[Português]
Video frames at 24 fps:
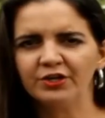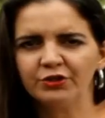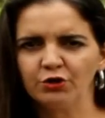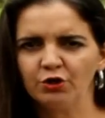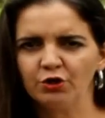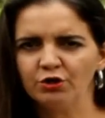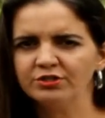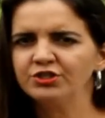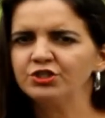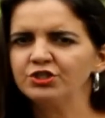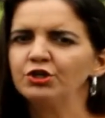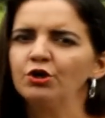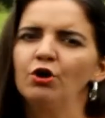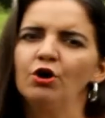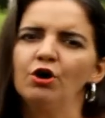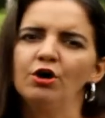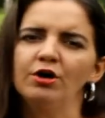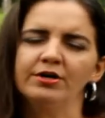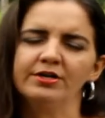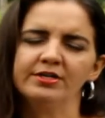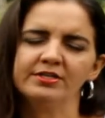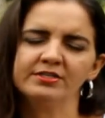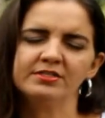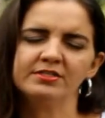fica 12
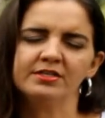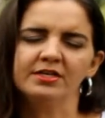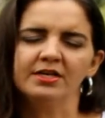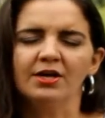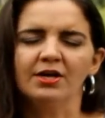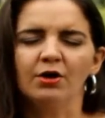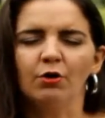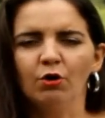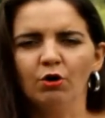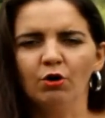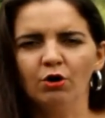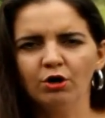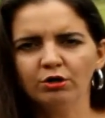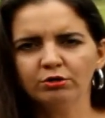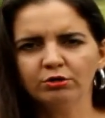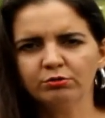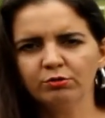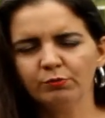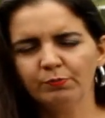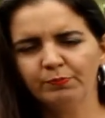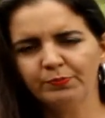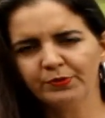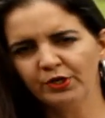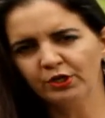horas,
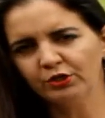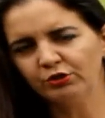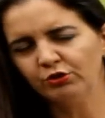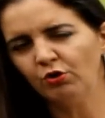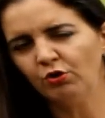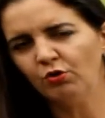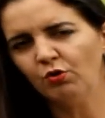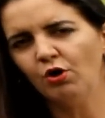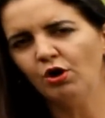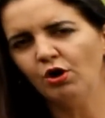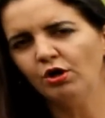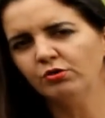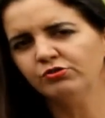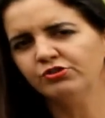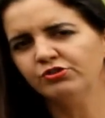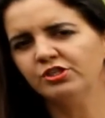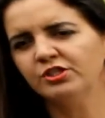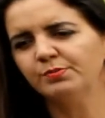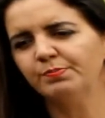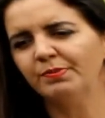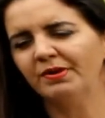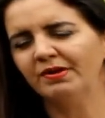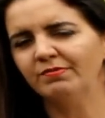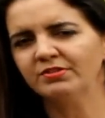outro protocolo
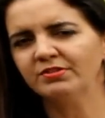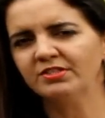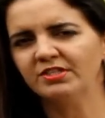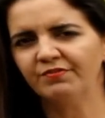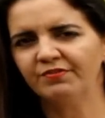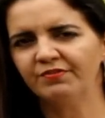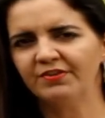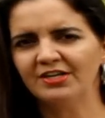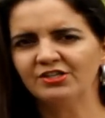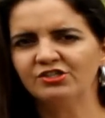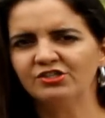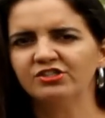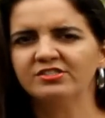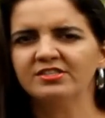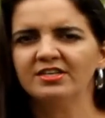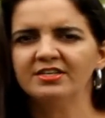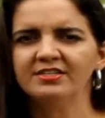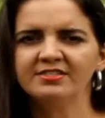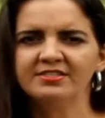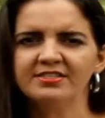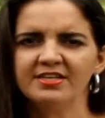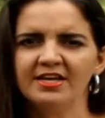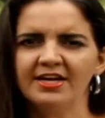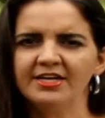diz para você ficar
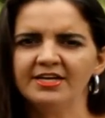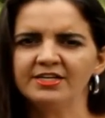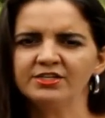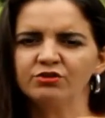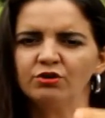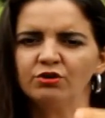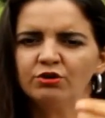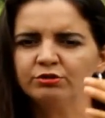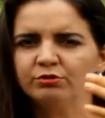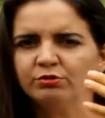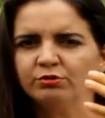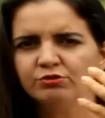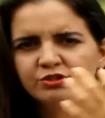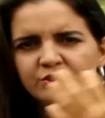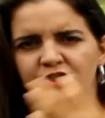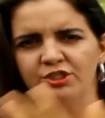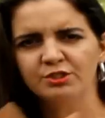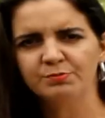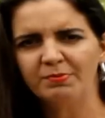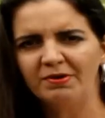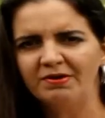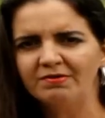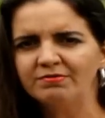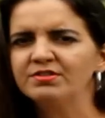16, outro
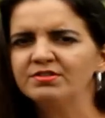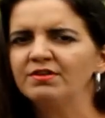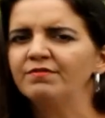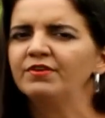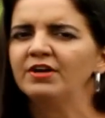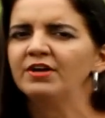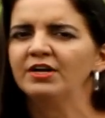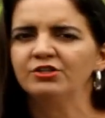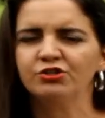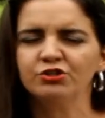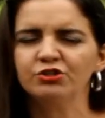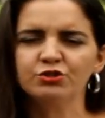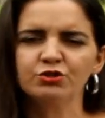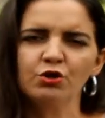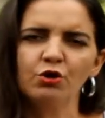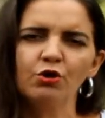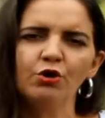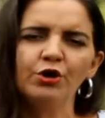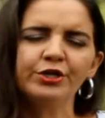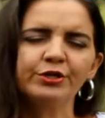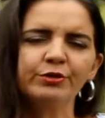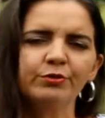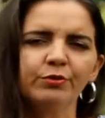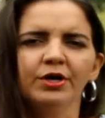diz para você ficar
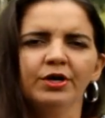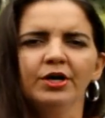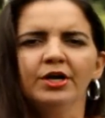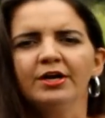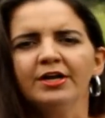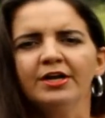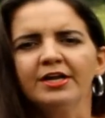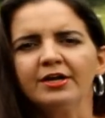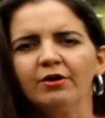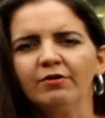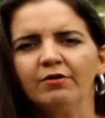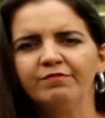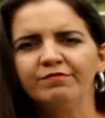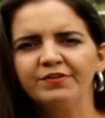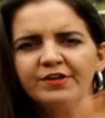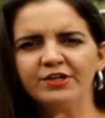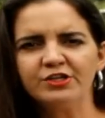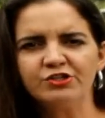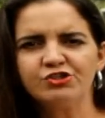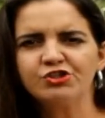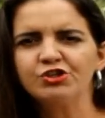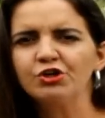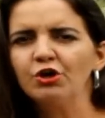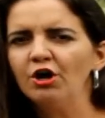18,
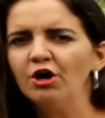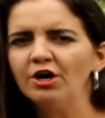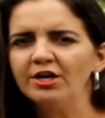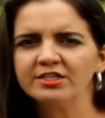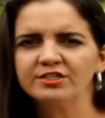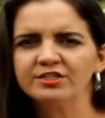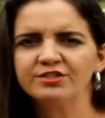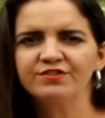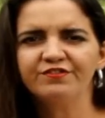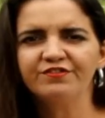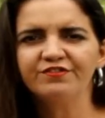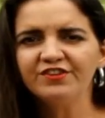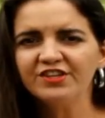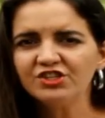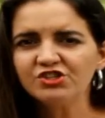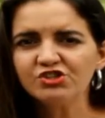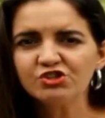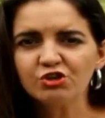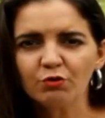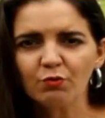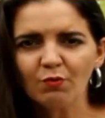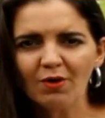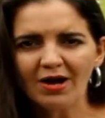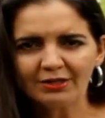20 horas,
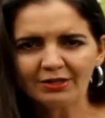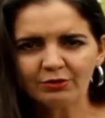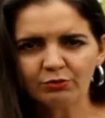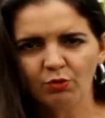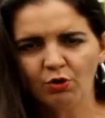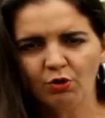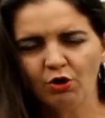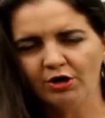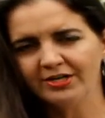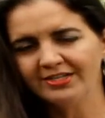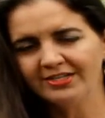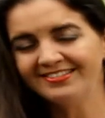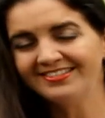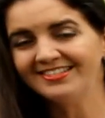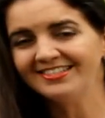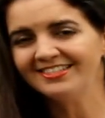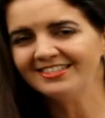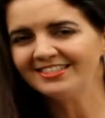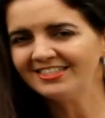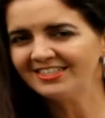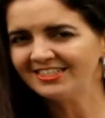24 horas